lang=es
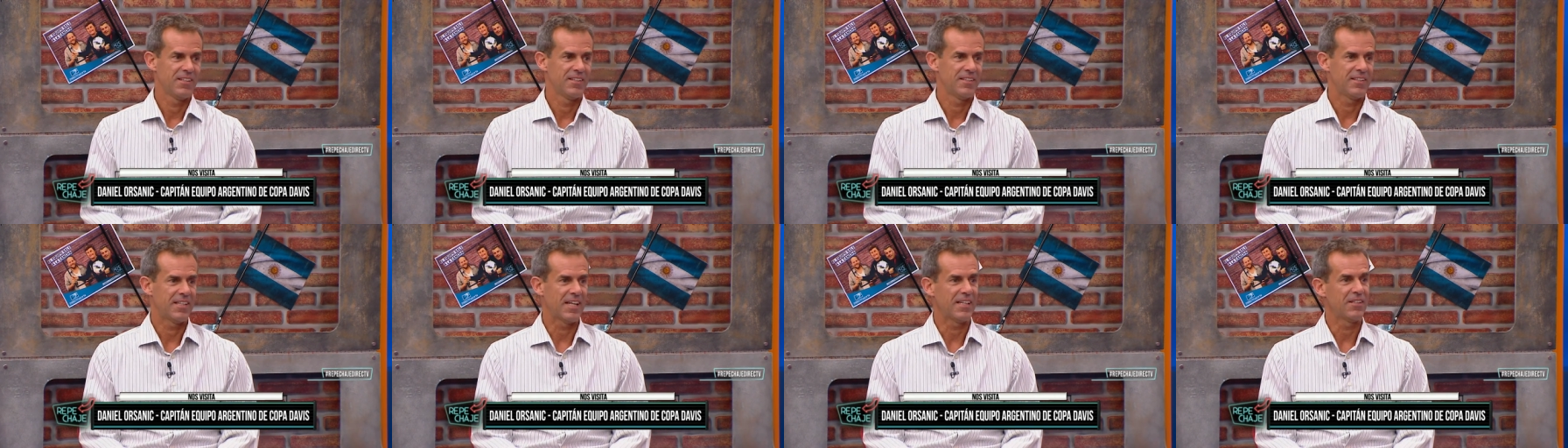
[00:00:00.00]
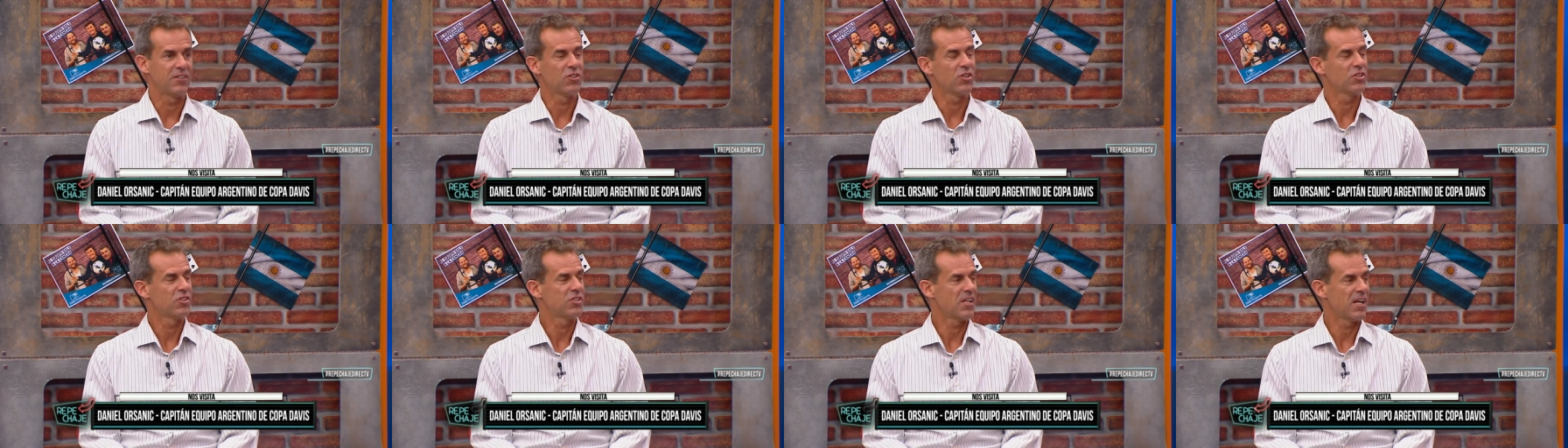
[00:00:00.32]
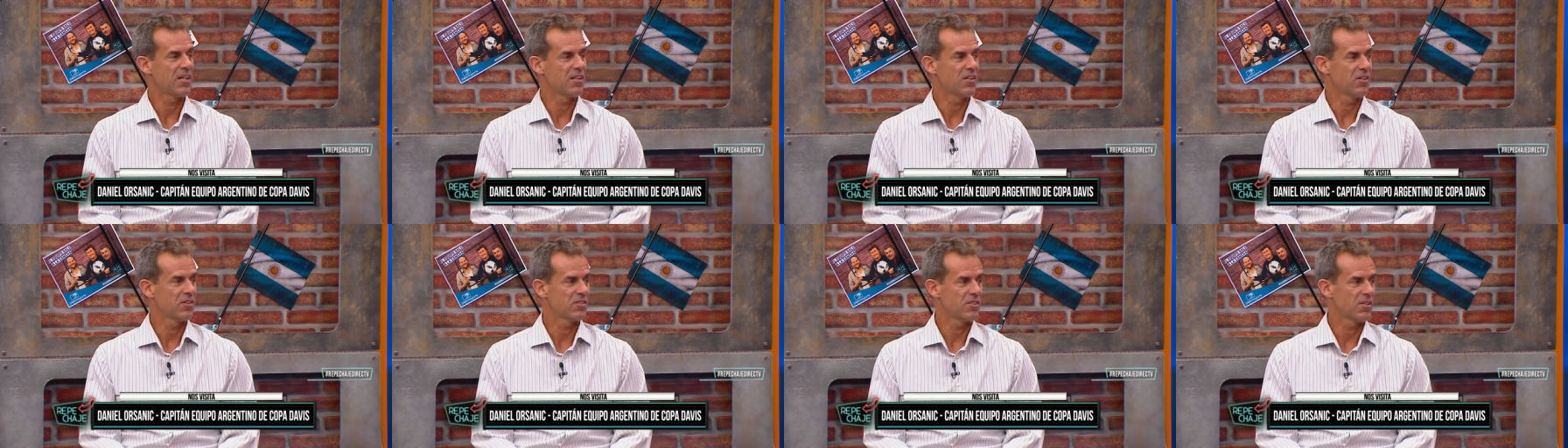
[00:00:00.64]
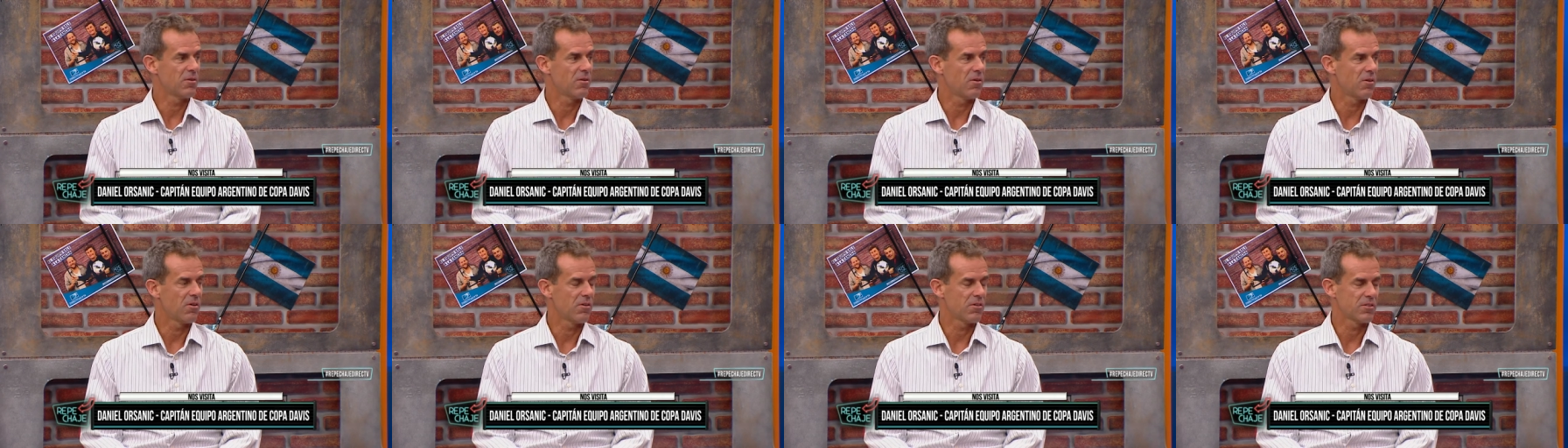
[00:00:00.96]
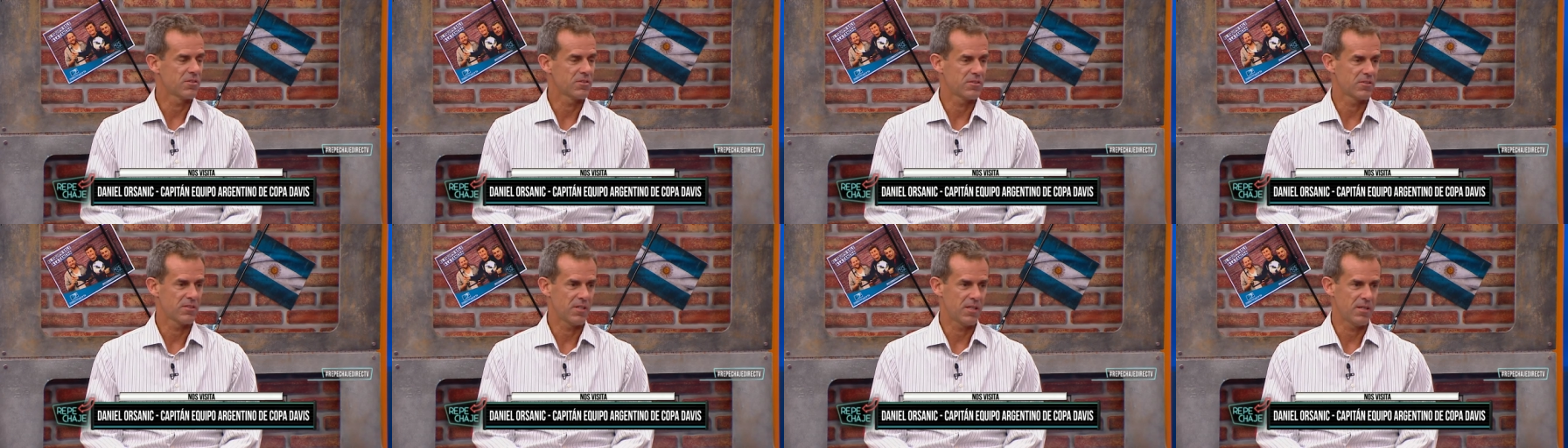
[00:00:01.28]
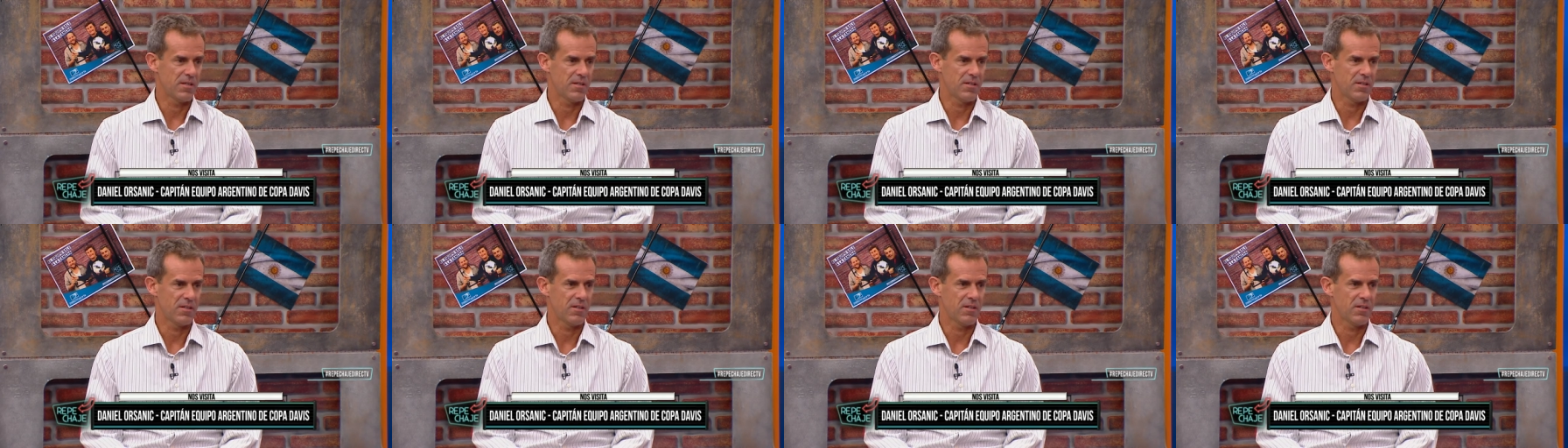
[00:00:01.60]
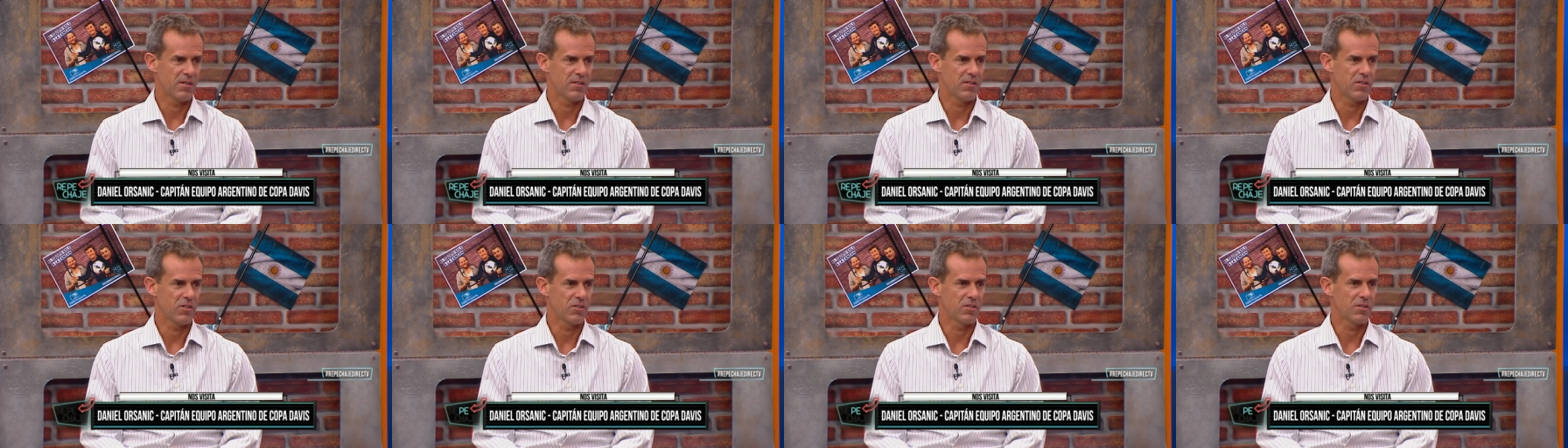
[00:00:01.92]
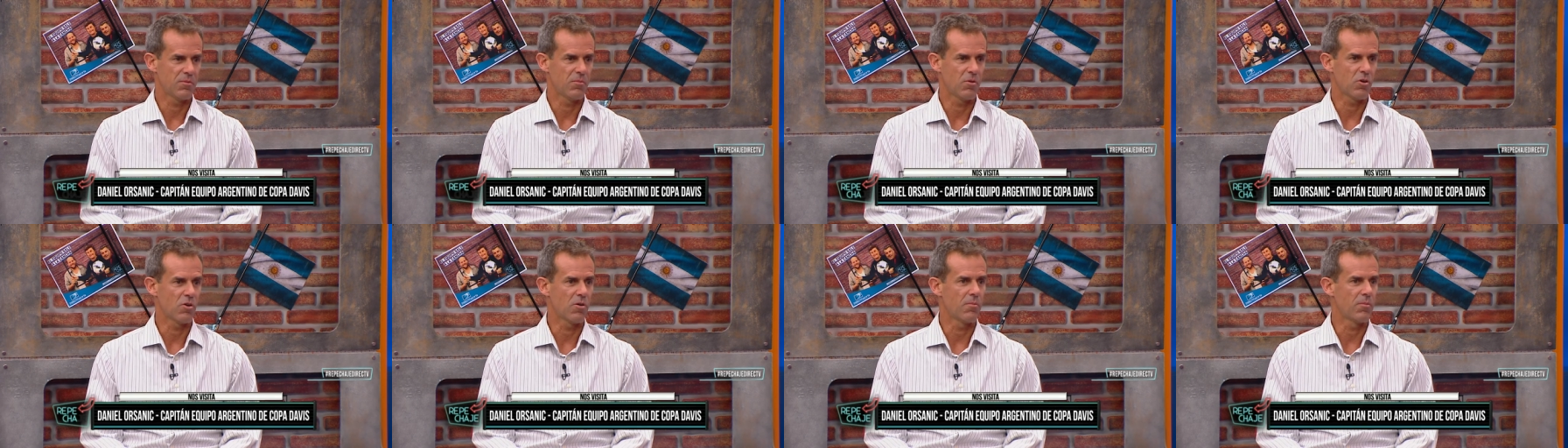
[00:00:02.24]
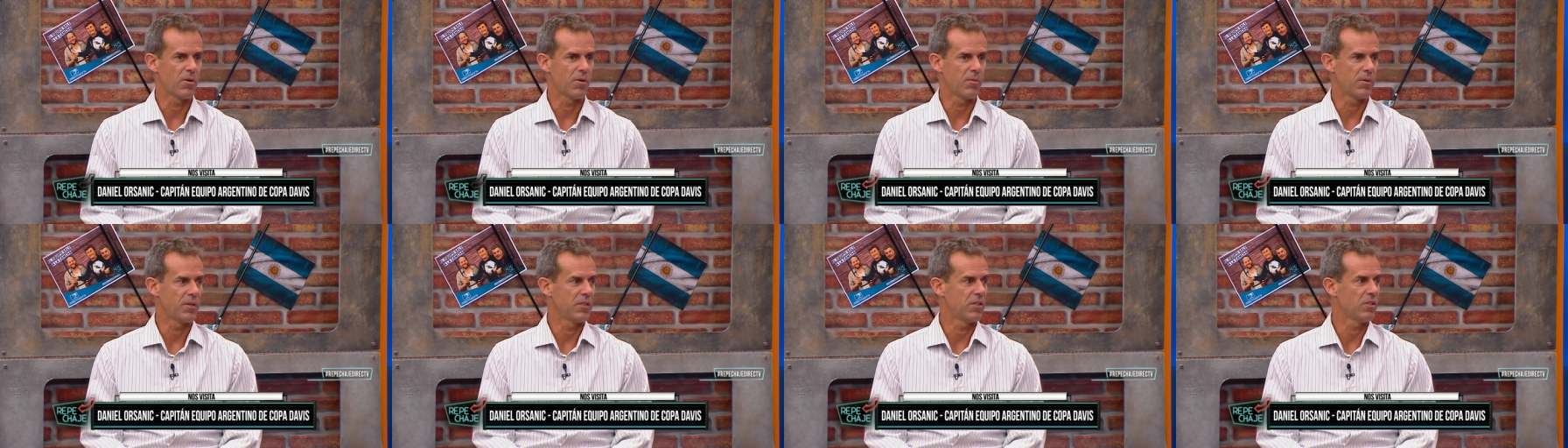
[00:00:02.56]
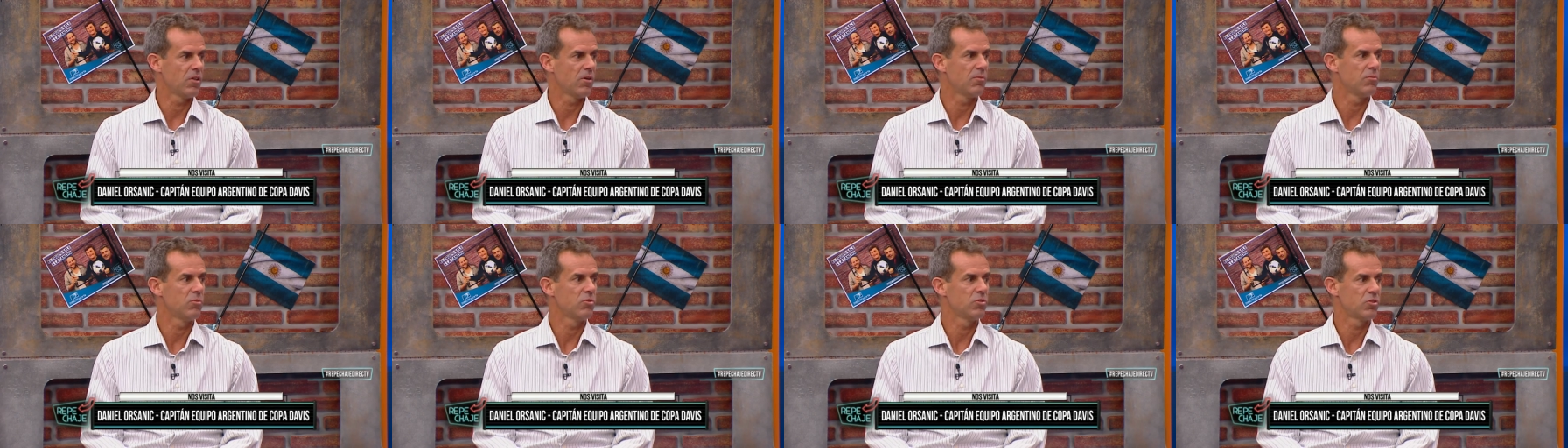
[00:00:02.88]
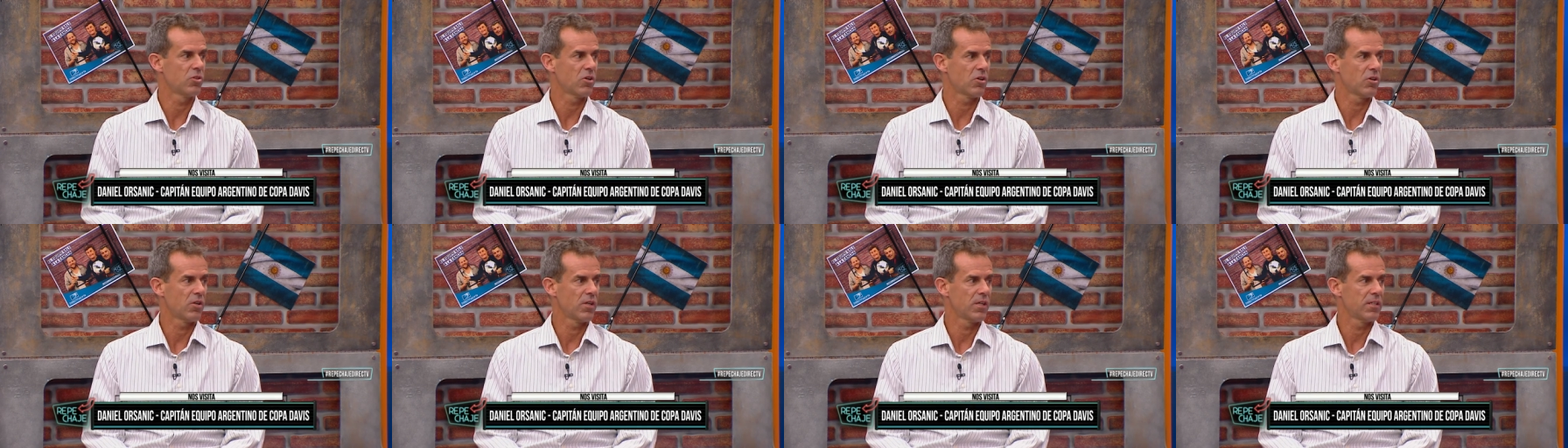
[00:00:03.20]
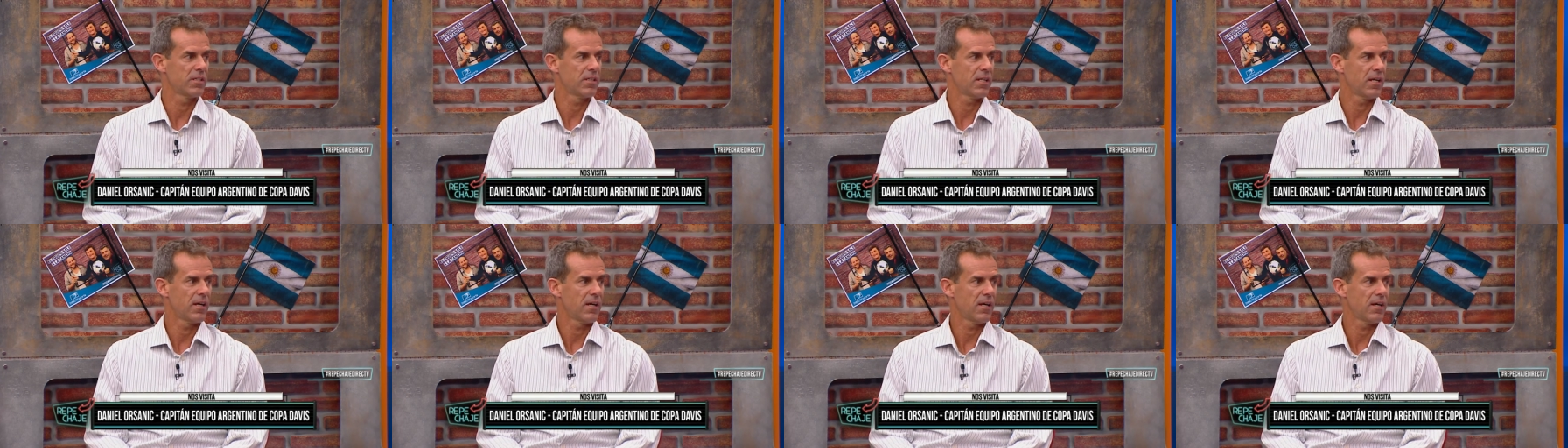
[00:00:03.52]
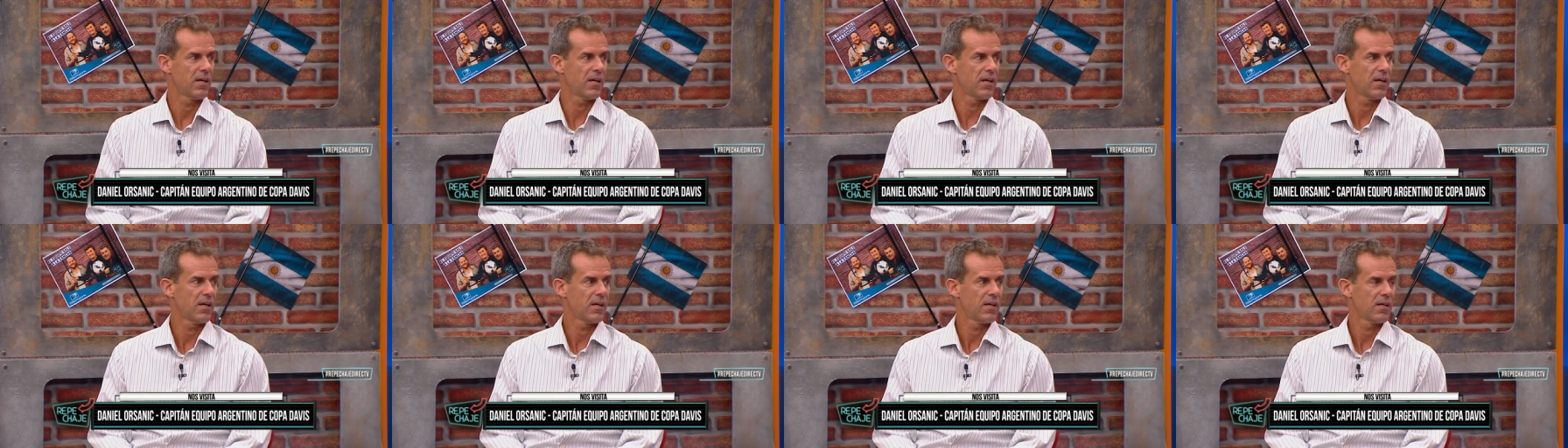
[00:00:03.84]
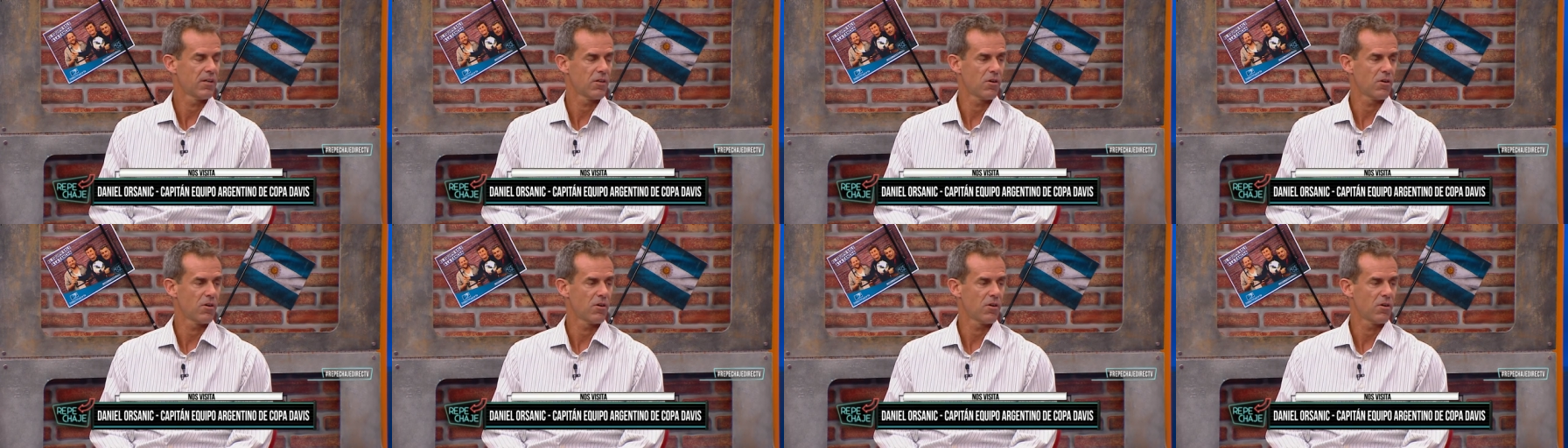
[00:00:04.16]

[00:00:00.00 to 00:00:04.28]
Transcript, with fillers: tantos años hemos, eh, nos hemos comprometido mucho con esta